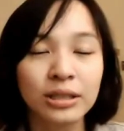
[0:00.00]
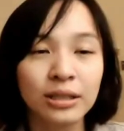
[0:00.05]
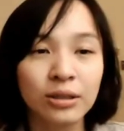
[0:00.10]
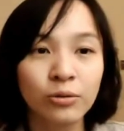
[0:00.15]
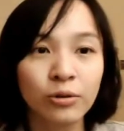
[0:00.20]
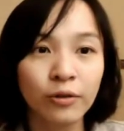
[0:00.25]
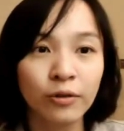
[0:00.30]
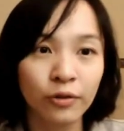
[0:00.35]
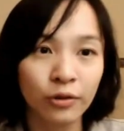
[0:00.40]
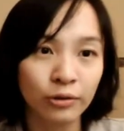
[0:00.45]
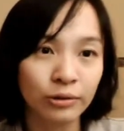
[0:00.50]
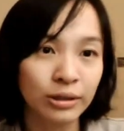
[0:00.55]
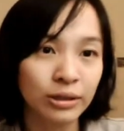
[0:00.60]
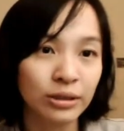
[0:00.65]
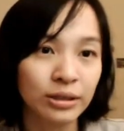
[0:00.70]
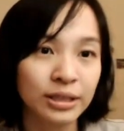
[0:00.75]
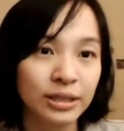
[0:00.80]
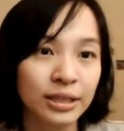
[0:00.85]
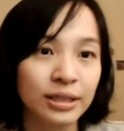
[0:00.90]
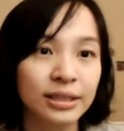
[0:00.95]
一些 referral
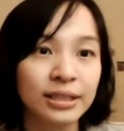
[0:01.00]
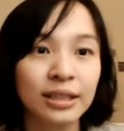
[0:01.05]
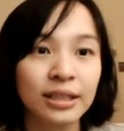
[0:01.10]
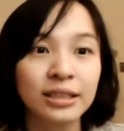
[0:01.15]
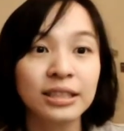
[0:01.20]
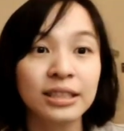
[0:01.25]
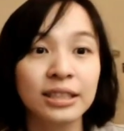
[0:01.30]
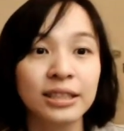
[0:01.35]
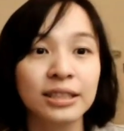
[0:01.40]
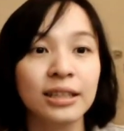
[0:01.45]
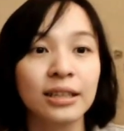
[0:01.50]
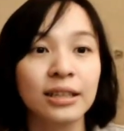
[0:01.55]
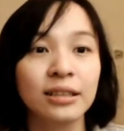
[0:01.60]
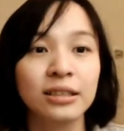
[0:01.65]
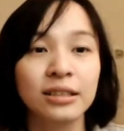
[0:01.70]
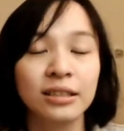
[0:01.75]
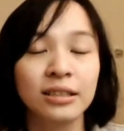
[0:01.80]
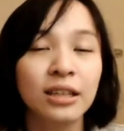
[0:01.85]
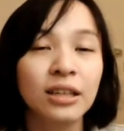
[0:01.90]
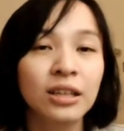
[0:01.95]
的一些奖金这样
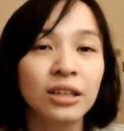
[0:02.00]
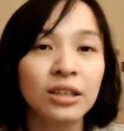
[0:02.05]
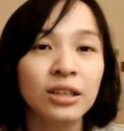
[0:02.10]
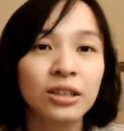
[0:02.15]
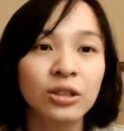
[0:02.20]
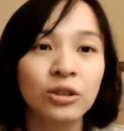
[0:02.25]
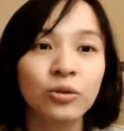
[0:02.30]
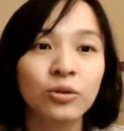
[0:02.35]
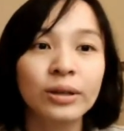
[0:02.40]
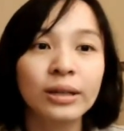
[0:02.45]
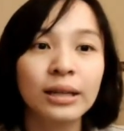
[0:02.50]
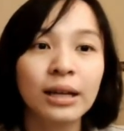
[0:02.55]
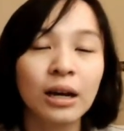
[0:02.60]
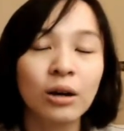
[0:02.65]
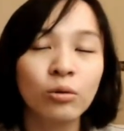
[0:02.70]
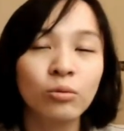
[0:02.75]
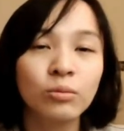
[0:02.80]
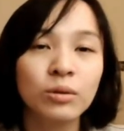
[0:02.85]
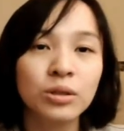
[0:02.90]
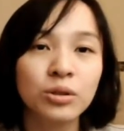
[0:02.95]
子。对，
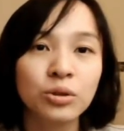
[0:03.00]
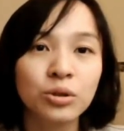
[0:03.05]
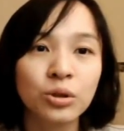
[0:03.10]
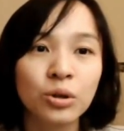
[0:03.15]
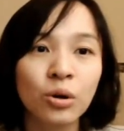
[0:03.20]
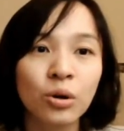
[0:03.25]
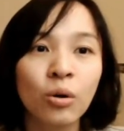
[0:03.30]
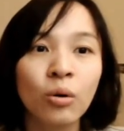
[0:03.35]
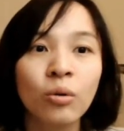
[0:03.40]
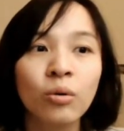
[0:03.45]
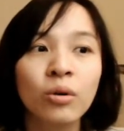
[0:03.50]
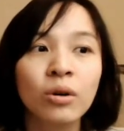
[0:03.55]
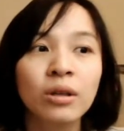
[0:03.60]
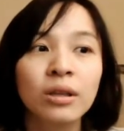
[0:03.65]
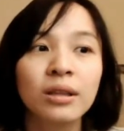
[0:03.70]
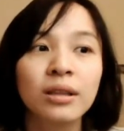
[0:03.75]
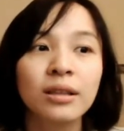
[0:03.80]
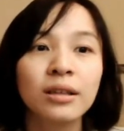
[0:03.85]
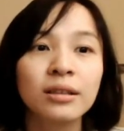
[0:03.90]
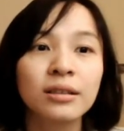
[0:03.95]
那我们就
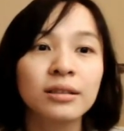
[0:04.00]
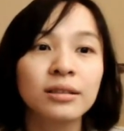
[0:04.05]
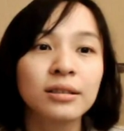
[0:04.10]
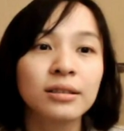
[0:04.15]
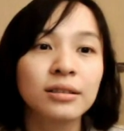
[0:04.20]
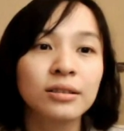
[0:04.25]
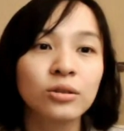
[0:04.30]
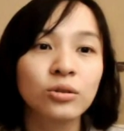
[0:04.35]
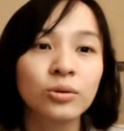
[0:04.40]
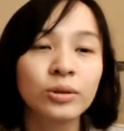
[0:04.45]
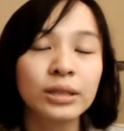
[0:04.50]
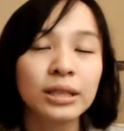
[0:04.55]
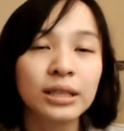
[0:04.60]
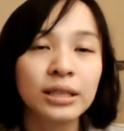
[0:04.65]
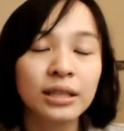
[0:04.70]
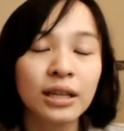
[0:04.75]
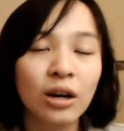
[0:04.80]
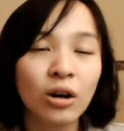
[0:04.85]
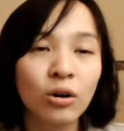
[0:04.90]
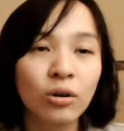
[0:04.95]
呃决
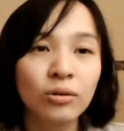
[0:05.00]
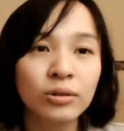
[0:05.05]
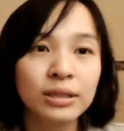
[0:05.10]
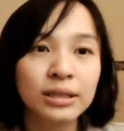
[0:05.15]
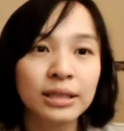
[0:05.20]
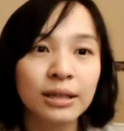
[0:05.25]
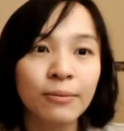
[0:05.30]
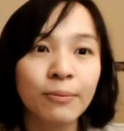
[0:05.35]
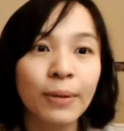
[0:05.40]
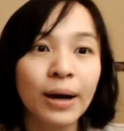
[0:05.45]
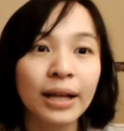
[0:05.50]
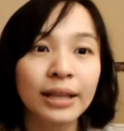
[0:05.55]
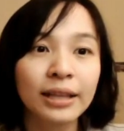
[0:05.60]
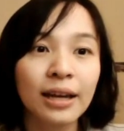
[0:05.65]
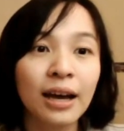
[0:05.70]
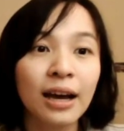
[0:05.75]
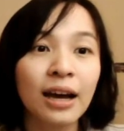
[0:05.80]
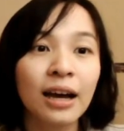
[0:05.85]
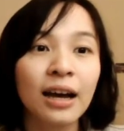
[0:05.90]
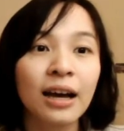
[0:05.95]
定要先把
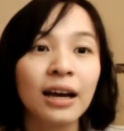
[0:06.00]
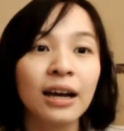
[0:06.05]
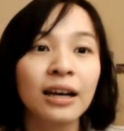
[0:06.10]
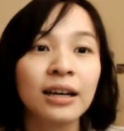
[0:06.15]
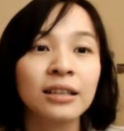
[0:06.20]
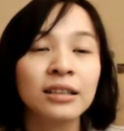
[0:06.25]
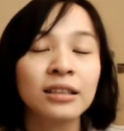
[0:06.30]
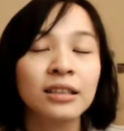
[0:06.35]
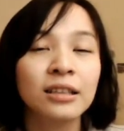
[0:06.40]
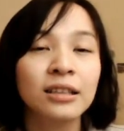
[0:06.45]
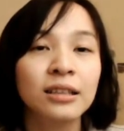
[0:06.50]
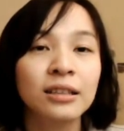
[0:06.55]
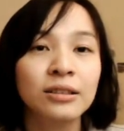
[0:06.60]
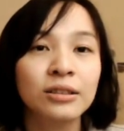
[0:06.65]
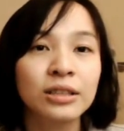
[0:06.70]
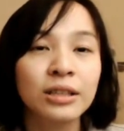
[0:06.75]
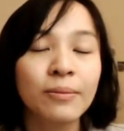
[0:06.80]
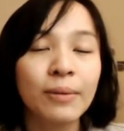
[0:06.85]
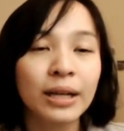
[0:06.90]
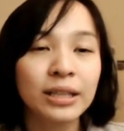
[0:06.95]
它。
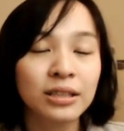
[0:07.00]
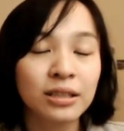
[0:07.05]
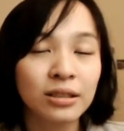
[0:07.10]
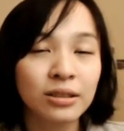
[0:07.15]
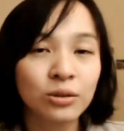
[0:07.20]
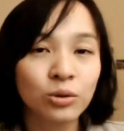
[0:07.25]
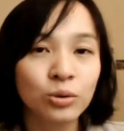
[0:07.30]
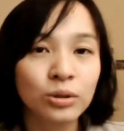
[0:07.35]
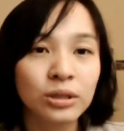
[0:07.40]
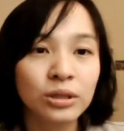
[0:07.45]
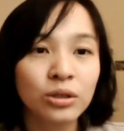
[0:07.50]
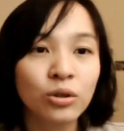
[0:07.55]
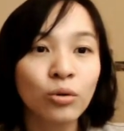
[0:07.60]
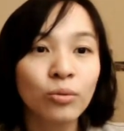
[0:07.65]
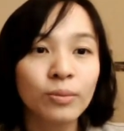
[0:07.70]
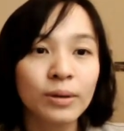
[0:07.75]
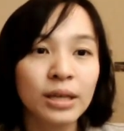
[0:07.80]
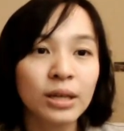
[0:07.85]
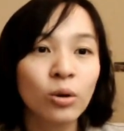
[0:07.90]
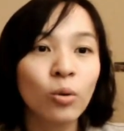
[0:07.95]
先把整个就是
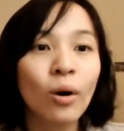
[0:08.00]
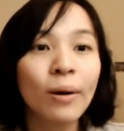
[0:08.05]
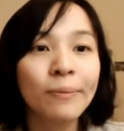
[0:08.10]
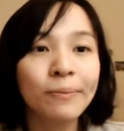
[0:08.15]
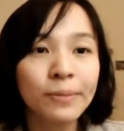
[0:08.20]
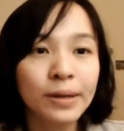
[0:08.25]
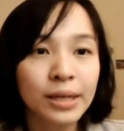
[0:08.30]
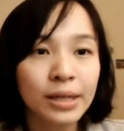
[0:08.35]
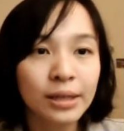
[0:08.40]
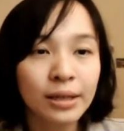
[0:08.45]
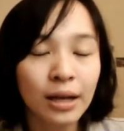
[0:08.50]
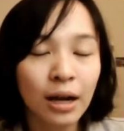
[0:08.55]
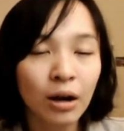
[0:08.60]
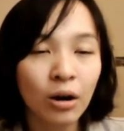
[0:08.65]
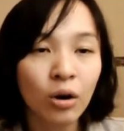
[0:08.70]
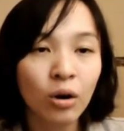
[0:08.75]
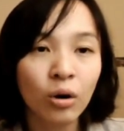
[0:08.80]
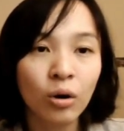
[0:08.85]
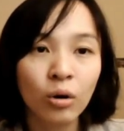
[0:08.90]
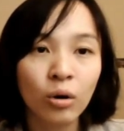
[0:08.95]
供笔关闭，然
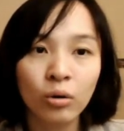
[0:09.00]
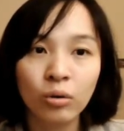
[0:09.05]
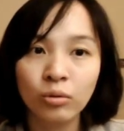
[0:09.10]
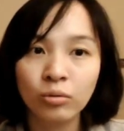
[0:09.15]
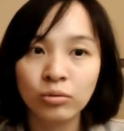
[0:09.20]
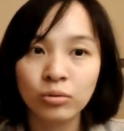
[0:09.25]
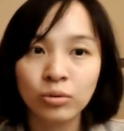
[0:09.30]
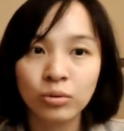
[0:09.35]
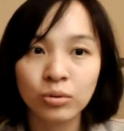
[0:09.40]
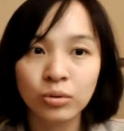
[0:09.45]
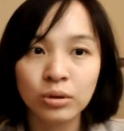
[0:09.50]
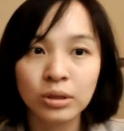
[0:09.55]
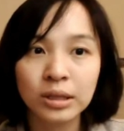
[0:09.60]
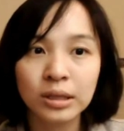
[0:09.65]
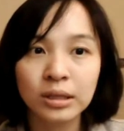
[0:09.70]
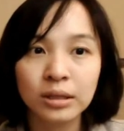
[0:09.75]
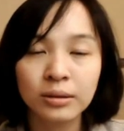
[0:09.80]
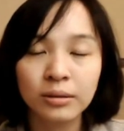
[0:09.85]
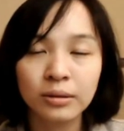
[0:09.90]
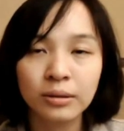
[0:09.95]
后就
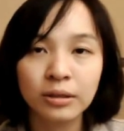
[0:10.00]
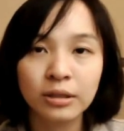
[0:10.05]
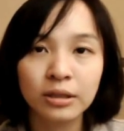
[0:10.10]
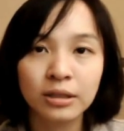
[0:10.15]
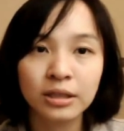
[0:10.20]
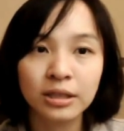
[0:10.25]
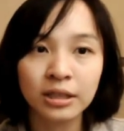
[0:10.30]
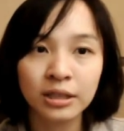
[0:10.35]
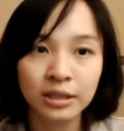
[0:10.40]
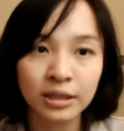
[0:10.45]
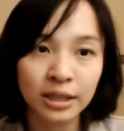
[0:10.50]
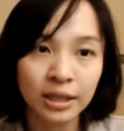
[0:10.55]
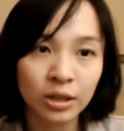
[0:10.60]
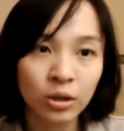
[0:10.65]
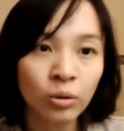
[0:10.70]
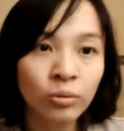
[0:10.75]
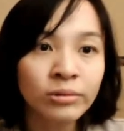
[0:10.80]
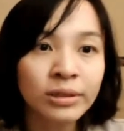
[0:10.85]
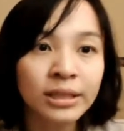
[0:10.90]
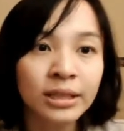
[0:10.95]
是仅仅
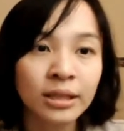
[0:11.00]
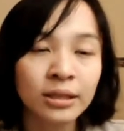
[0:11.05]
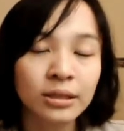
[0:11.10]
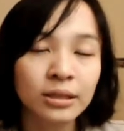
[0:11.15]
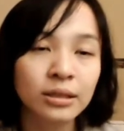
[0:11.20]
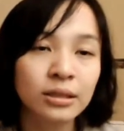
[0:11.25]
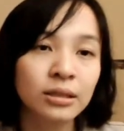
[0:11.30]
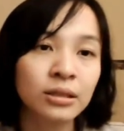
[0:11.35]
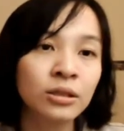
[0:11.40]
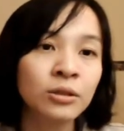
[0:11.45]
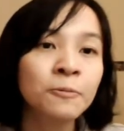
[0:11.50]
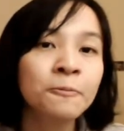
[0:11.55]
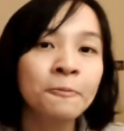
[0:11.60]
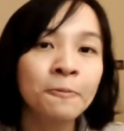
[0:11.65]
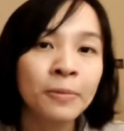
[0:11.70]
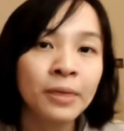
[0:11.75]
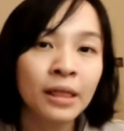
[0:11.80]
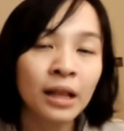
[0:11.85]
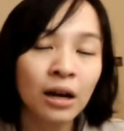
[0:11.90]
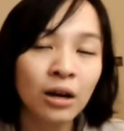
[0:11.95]
供检事，
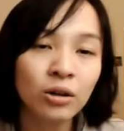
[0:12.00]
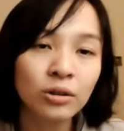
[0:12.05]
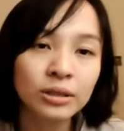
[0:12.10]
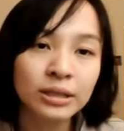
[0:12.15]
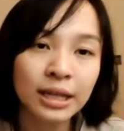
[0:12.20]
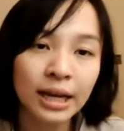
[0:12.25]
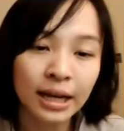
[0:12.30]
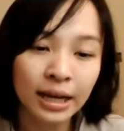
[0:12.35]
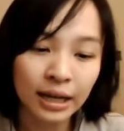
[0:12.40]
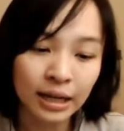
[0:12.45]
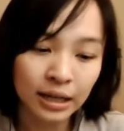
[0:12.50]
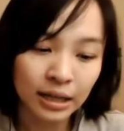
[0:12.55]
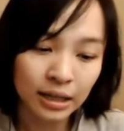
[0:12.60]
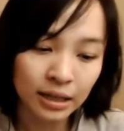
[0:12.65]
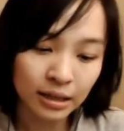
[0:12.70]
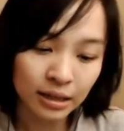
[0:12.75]
然后才